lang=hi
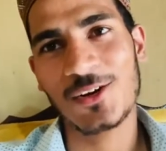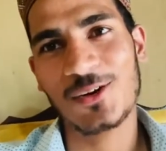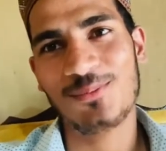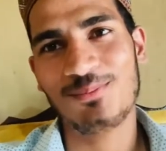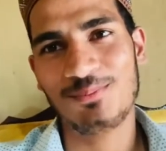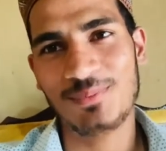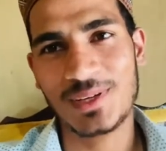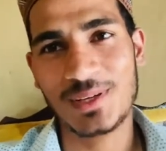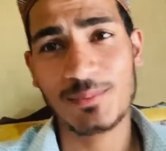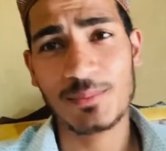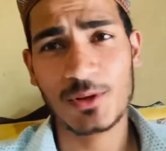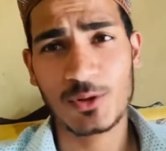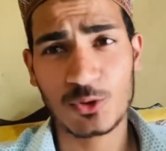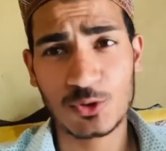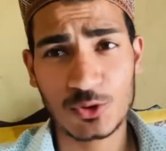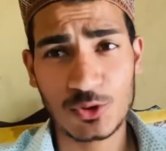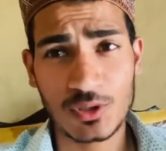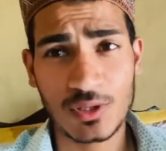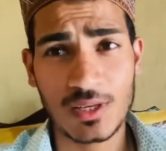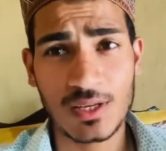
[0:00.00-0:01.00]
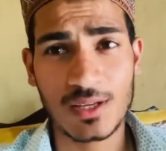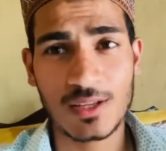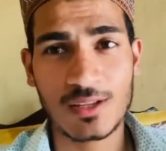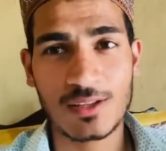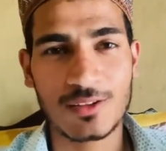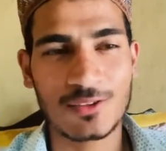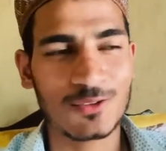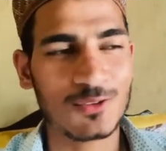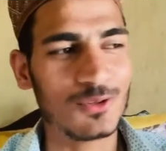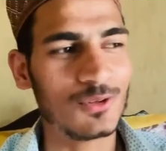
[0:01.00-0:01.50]
बहन भी खुश होगी
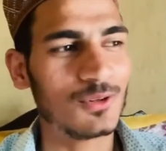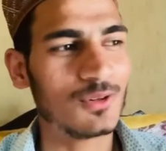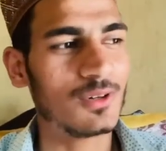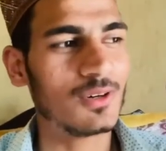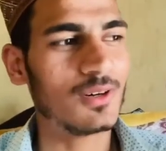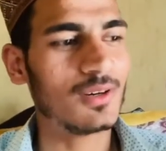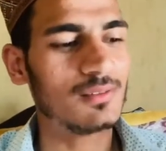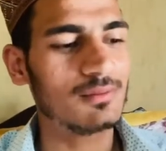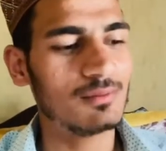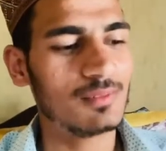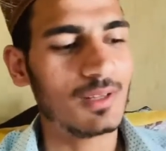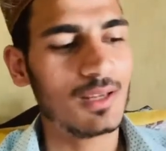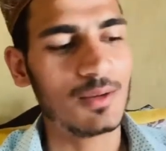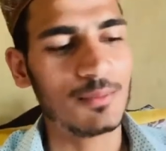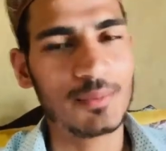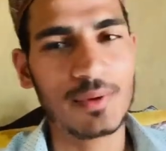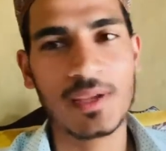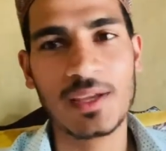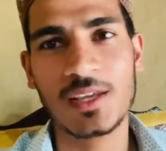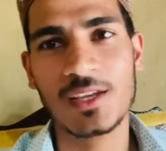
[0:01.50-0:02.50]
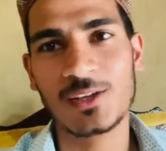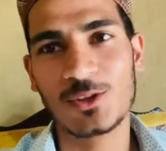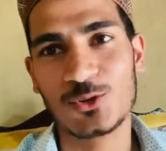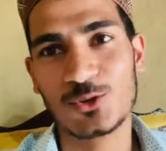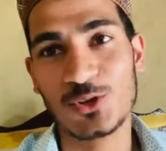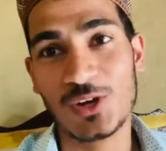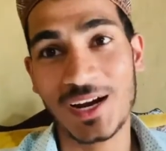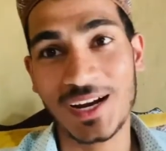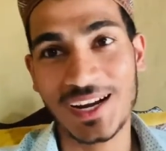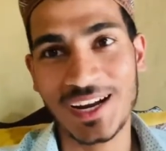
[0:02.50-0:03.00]
तो अभी जो
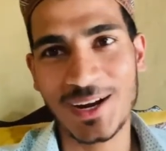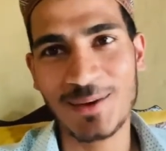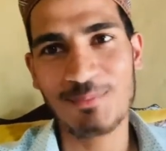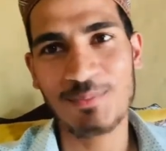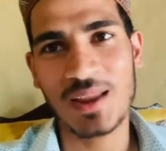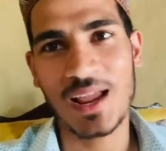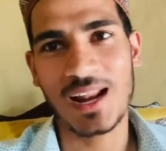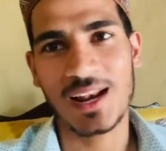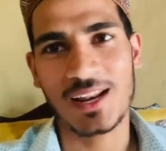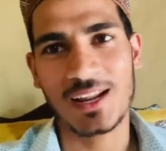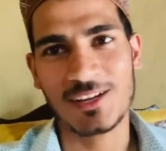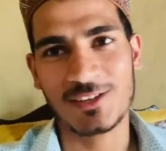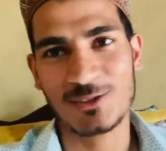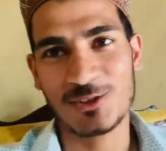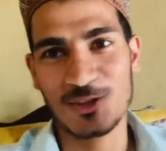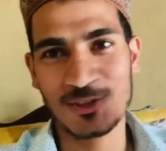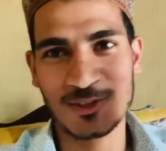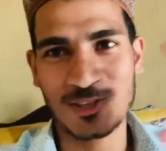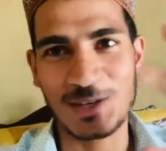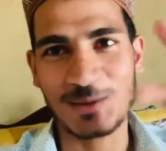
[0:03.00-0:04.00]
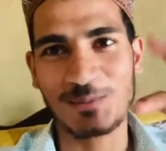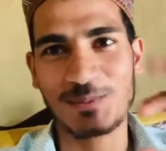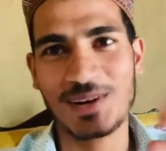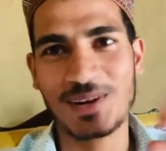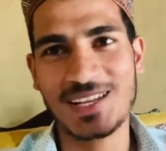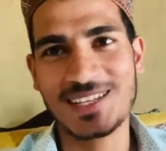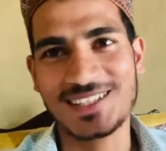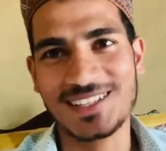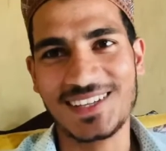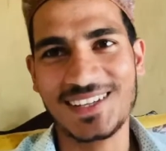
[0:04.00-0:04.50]
आगे का प्लान है जो सरप्राइज़
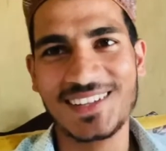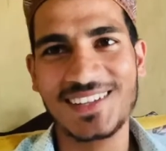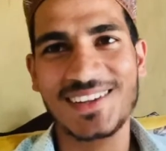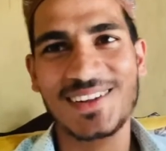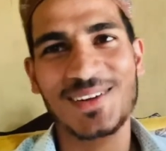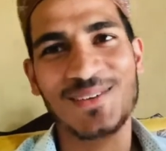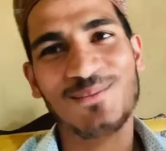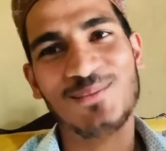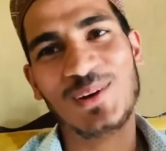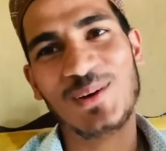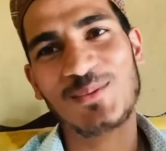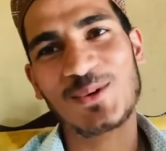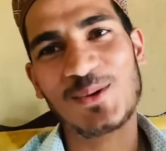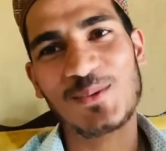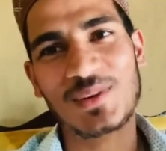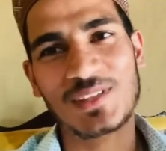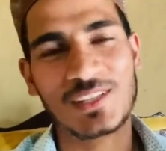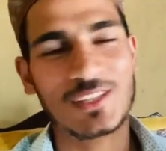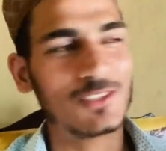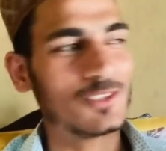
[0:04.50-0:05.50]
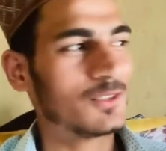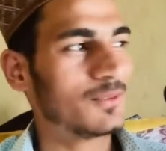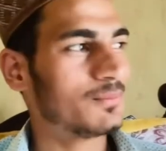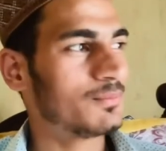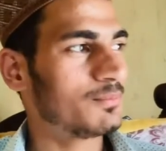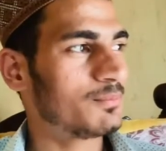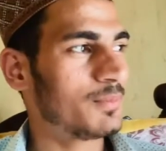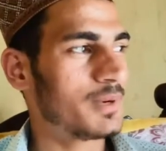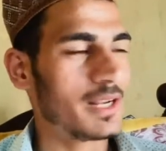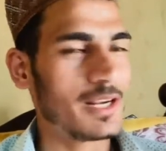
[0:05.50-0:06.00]
है मैं आपको बताता हूँ
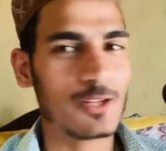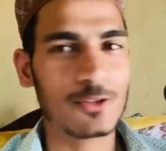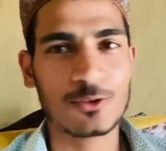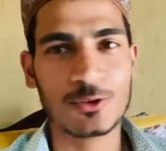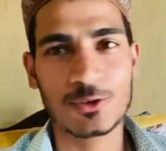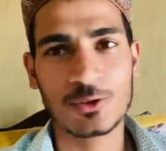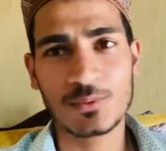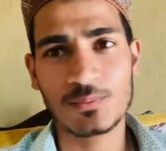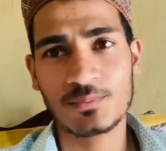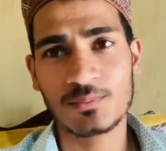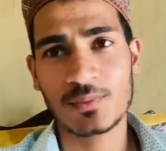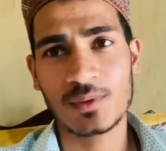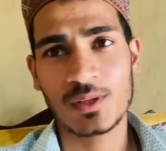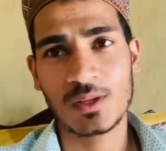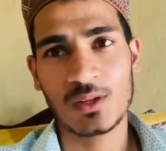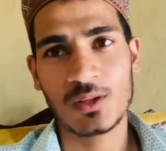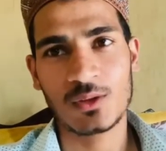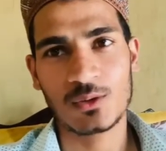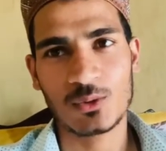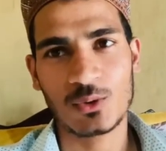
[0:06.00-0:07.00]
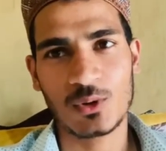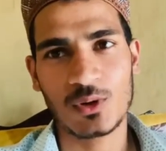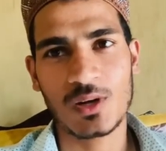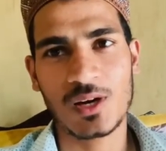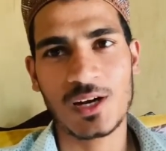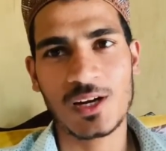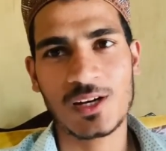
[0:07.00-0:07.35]
पहले तो थोड़ा